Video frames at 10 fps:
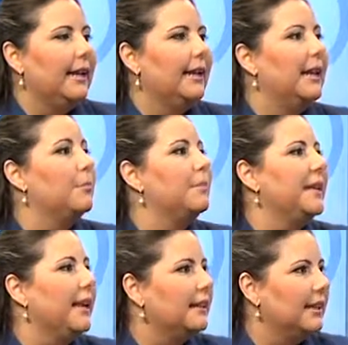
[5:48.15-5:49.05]
el
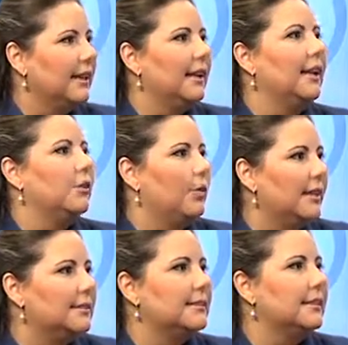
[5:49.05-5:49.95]
ambiente en el
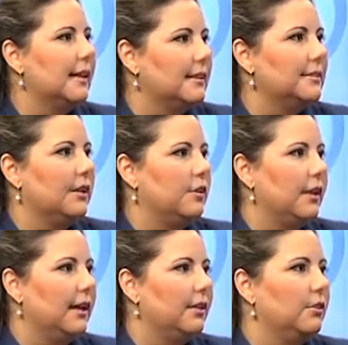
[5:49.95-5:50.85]
cual se está
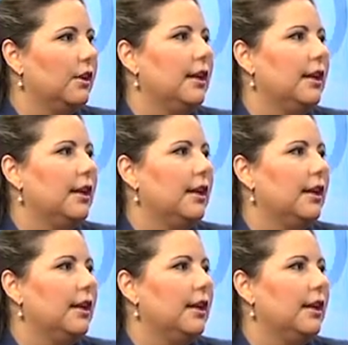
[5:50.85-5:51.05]
desarrollando.